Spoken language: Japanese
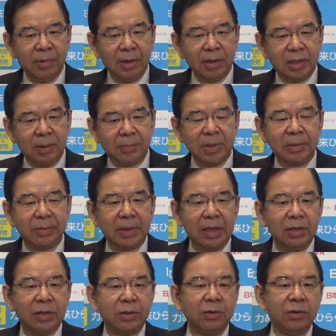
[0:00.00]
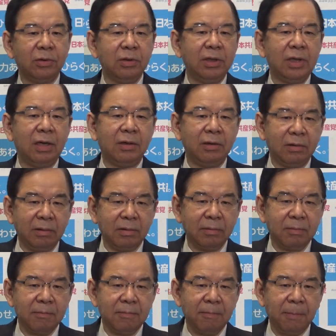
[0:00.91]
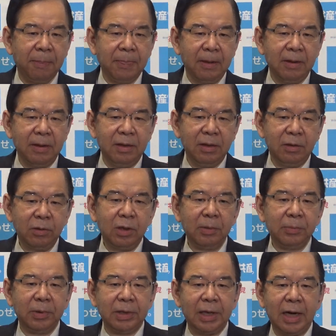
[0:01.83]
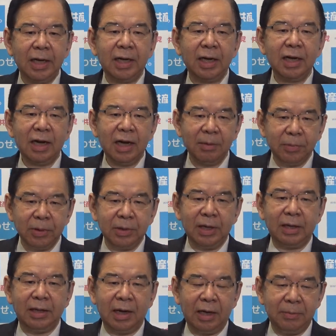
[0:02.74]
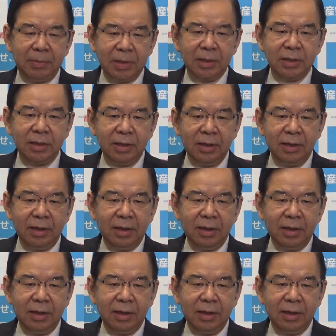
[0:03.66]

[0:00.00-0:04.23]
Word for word: さまざまな萎縮を生んでくるということにもなりかねない問題であります